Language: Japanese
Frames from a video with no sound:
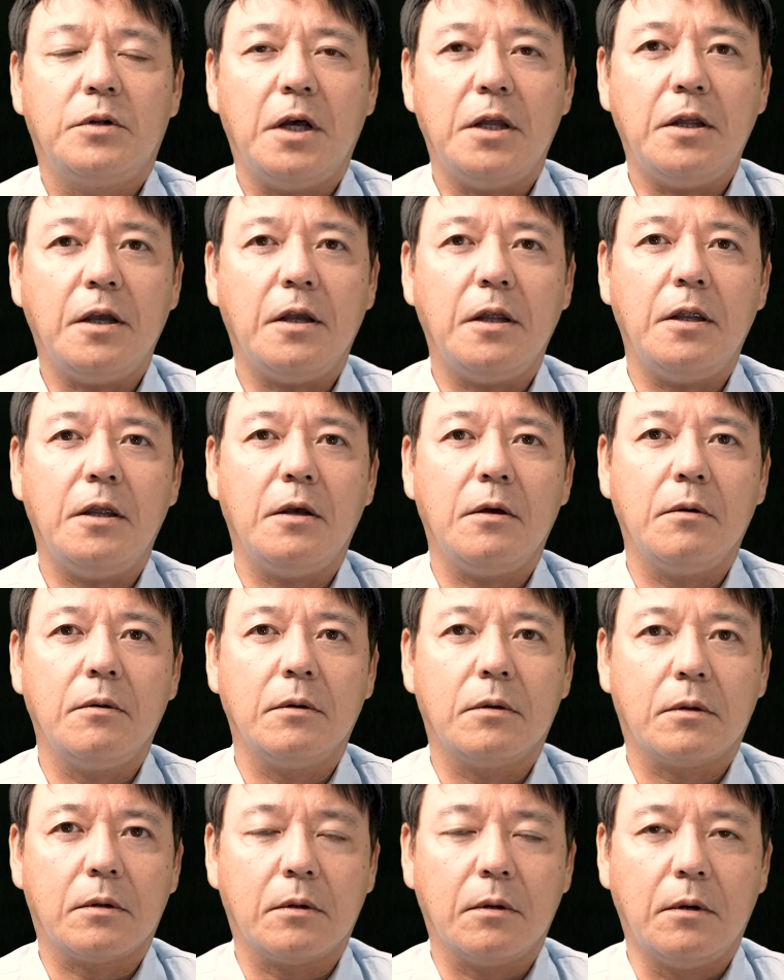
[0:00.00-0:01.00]
体的に
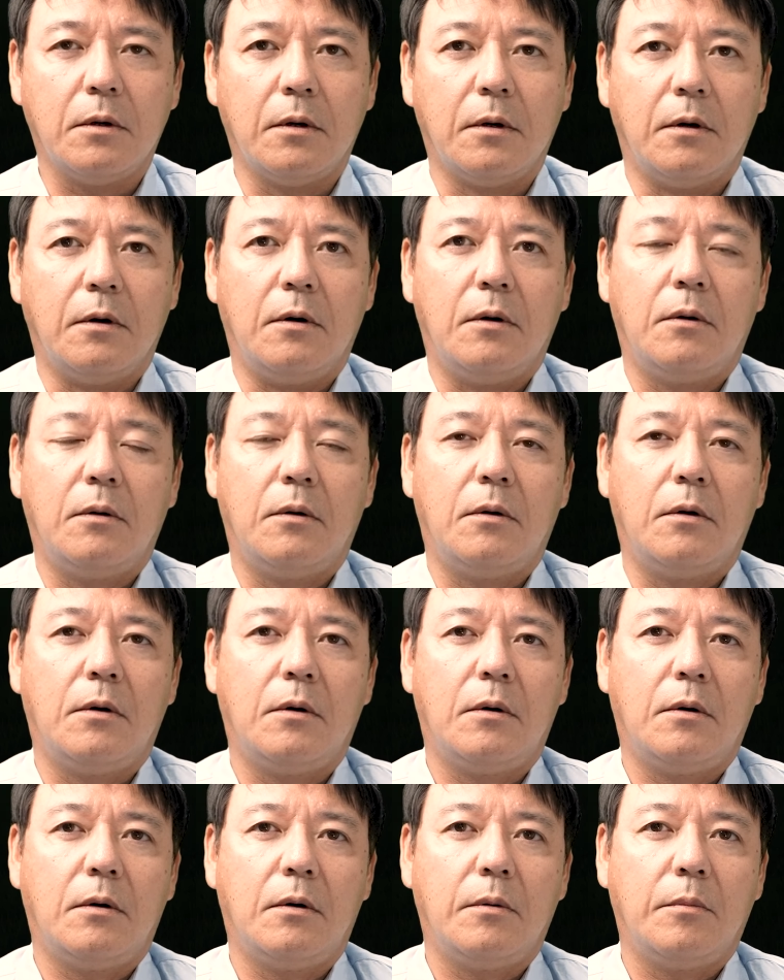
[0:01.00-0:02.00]
言うと、
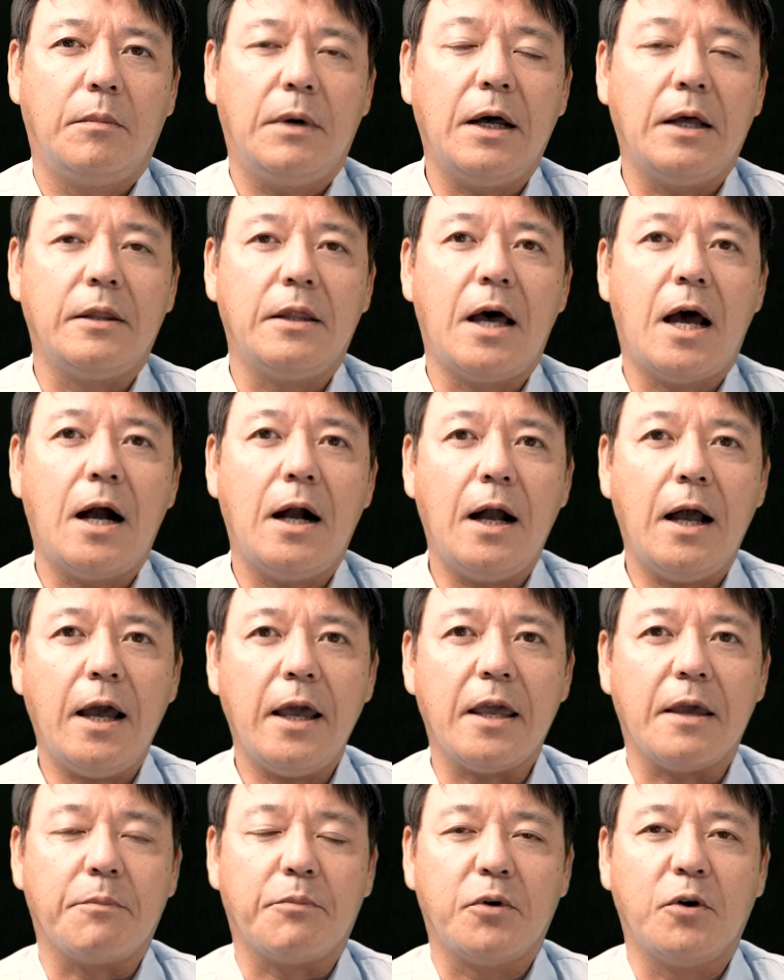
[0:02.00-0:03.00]
まあ、
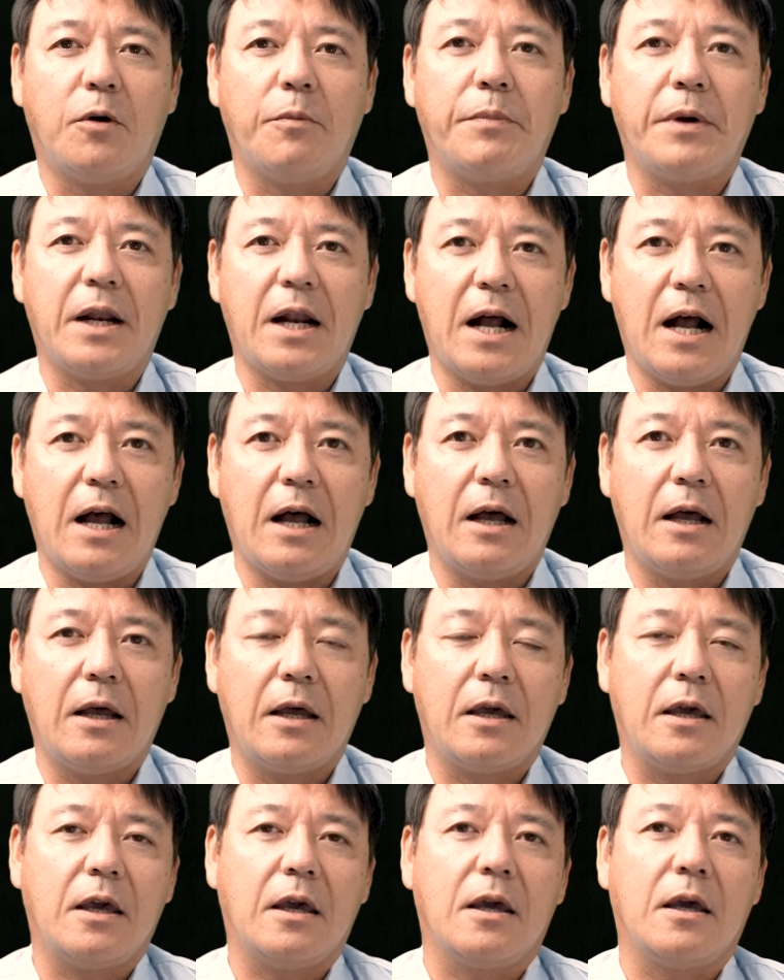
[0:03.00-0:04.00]
長いプロペラ、
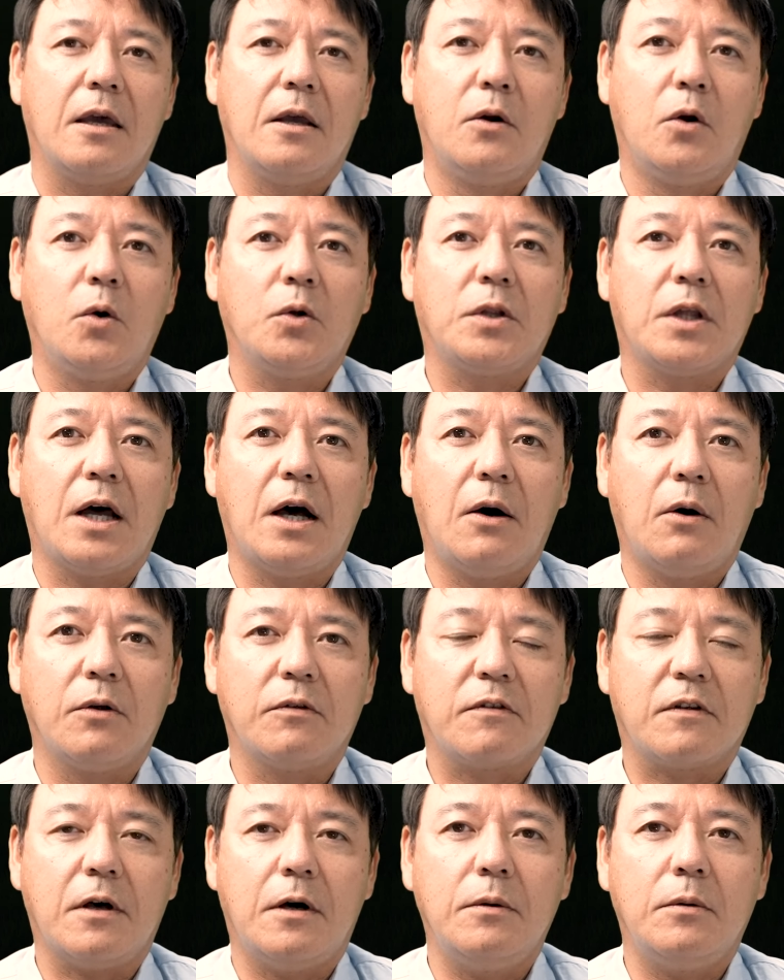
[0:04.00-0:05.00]
えー、ローター
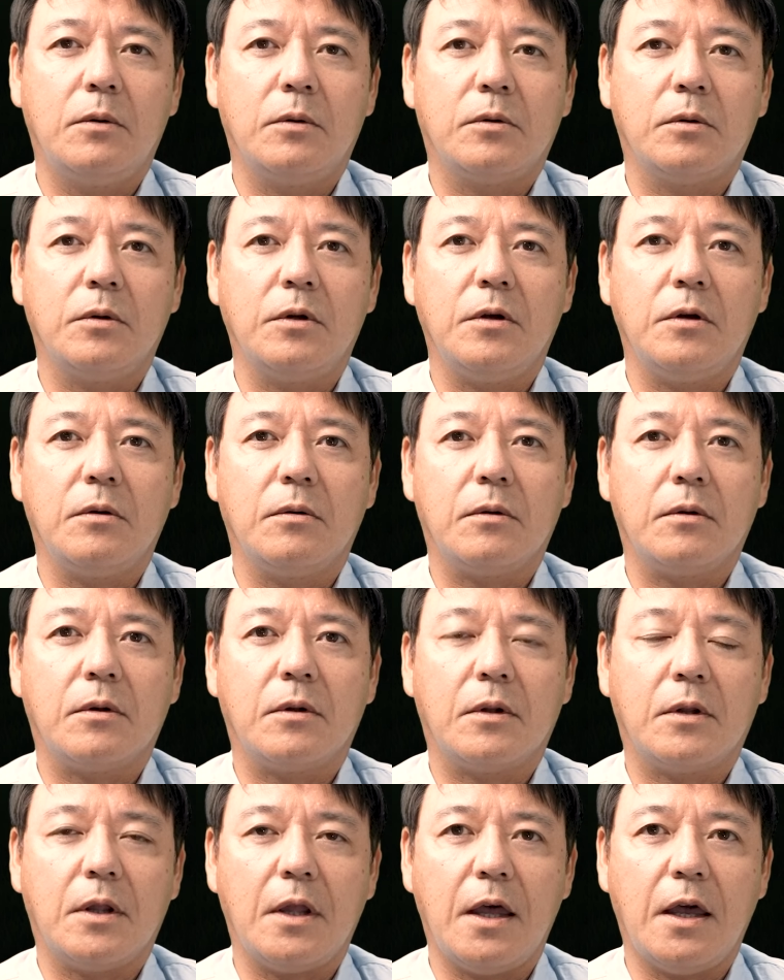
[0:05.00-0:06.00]
を使うことによっ
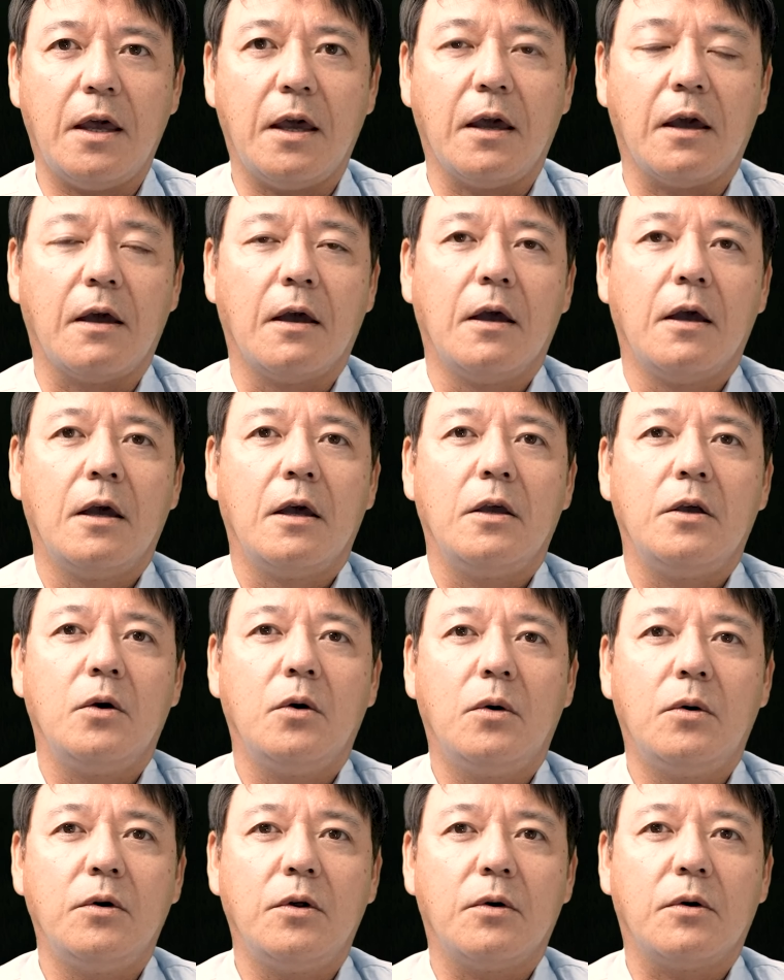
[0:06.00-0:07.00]
て、
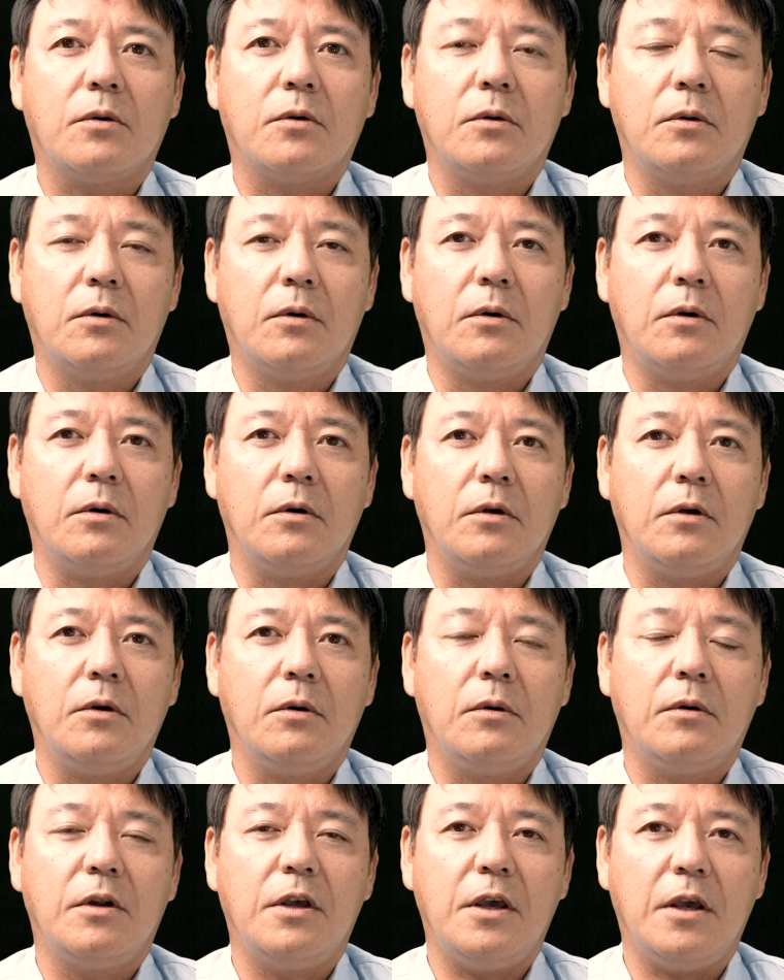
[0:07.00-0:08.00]
揚力を
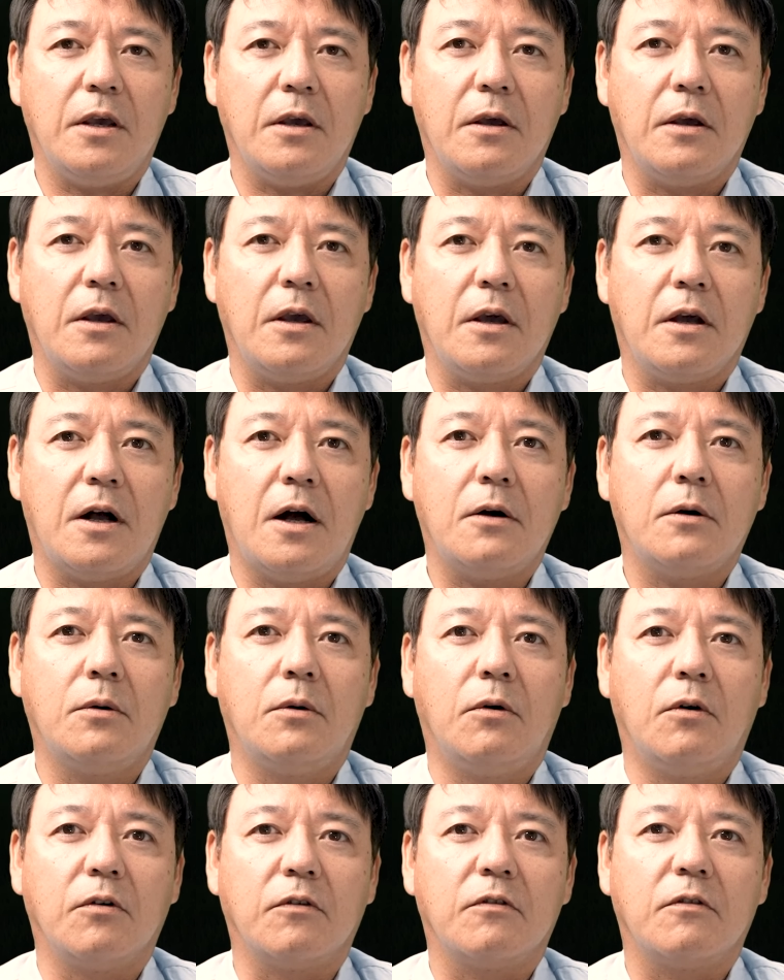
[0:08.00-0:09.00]
より
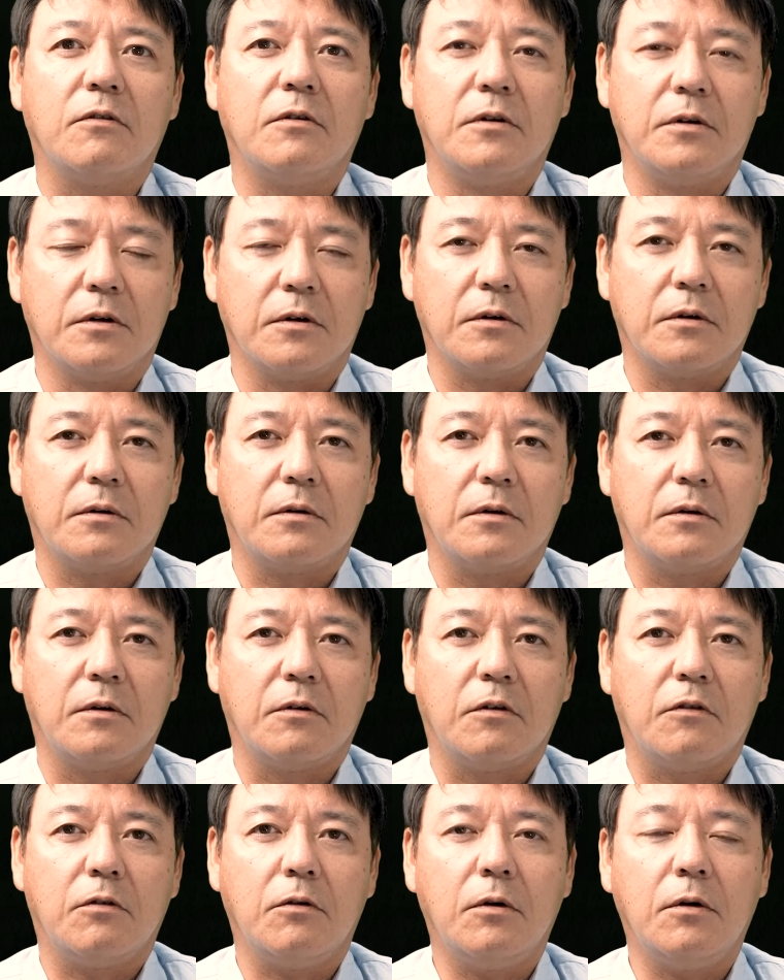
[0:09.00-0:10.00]
確保する。
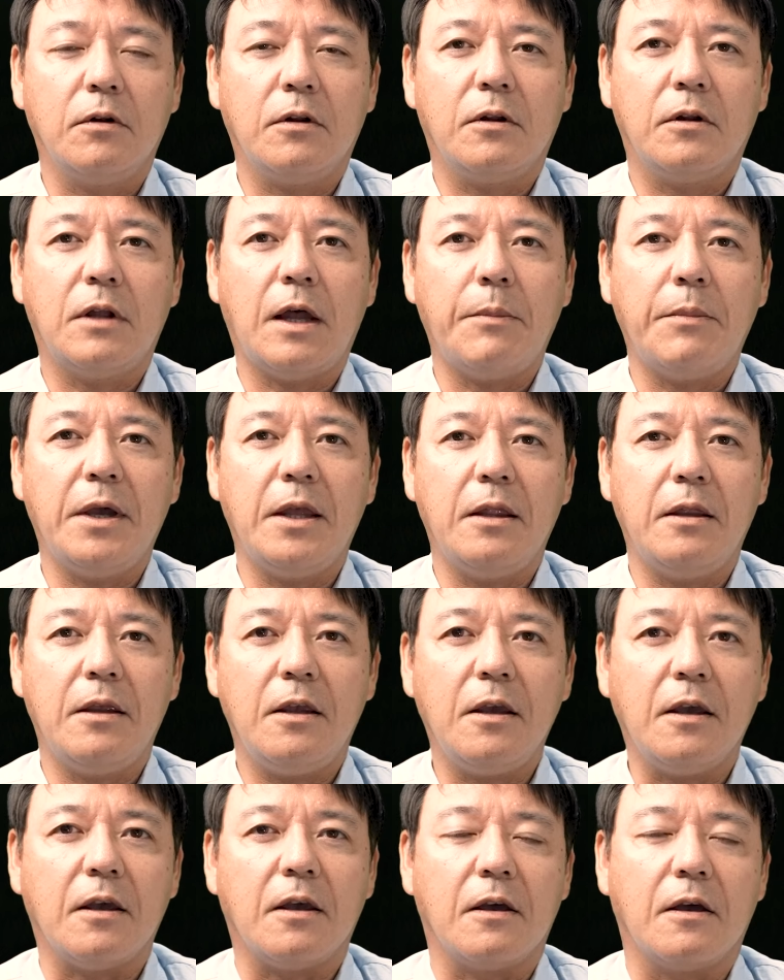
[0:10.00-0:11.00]
そのため
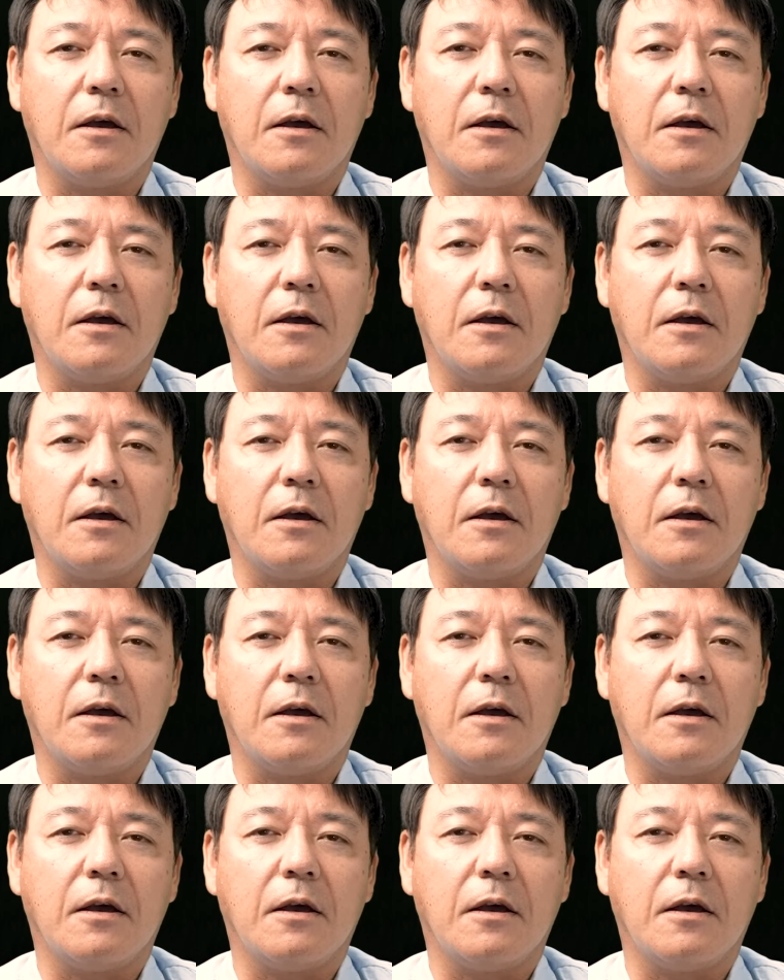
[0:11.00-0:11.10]
に、